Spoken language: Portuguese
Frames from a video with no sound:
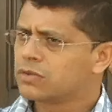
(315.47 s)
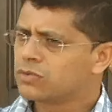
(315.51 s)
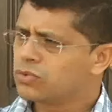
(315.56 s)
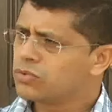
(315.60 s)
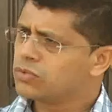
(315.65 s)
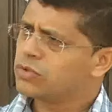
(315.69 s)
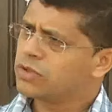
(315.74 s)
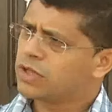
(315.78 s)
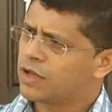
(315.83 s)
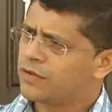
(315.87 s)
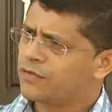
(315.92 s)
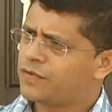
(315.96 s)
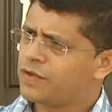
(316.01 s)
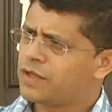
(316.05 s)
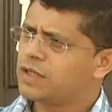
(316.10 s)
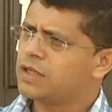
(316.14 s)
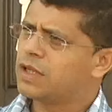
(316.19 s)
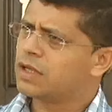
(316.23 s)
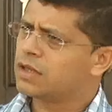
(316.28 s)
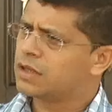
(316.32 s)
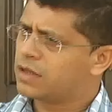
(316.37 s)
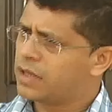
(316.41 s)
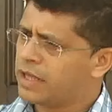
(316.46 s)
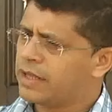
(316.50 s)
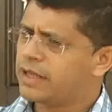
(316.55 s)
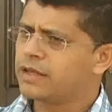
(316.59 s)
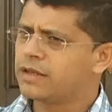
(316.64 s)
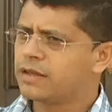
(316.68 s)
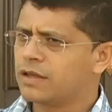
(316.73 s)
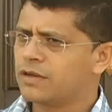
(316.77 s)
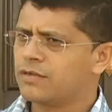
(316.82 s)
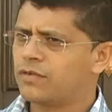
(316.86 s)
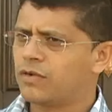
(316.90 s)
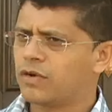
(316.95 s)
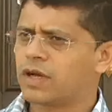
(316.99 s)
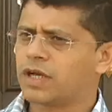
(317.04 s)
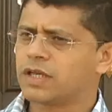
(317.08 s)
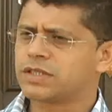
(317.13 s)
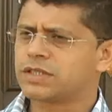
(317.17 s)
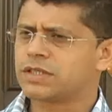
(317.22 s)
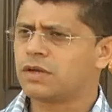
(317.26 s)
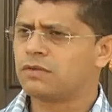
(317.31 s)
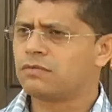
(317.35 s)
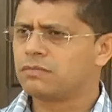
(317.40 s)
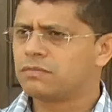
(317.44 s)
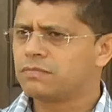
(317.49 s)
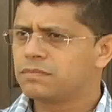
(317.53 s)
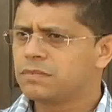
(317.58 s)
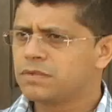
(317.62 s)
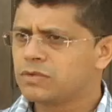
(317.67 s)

Tudo na vida tem que ter vocação.